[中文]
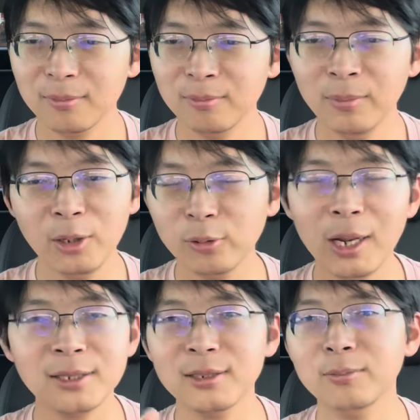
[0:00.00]
没有多
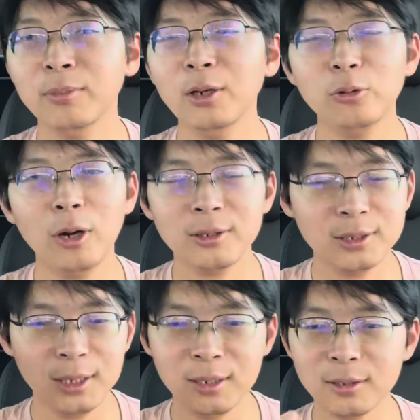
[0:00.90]
大时，没有多少
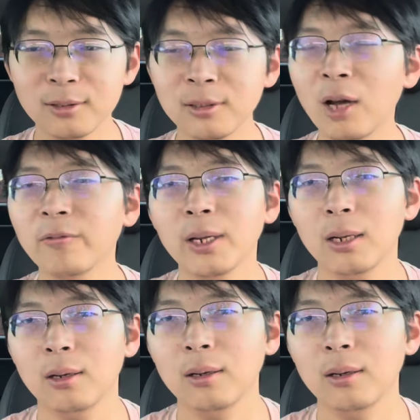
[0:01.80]
时间浪费的。